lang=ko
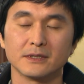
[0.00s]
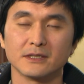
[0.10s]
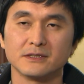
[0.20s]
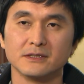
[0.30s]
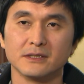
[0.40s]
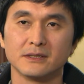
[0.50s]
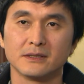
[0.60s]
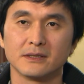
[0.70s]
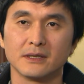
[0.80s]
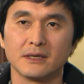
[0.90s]
당신이
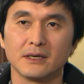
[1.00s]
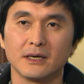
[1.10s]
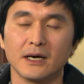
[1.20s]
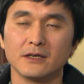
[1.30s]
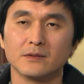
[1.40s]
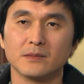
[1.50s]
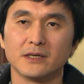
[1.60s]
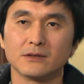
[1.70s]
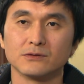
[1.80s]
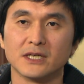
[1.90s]
아이
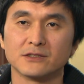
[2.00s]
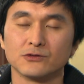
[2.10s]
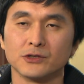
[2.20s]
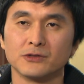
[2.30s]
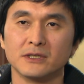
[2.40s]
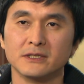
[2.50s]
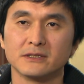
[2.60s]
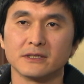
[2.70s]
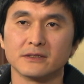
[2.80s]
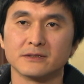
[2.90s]
엄마라고 나서줘야 될 일이
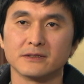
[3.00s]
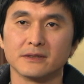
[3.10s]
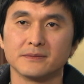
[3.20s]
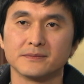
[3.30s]
생겼어.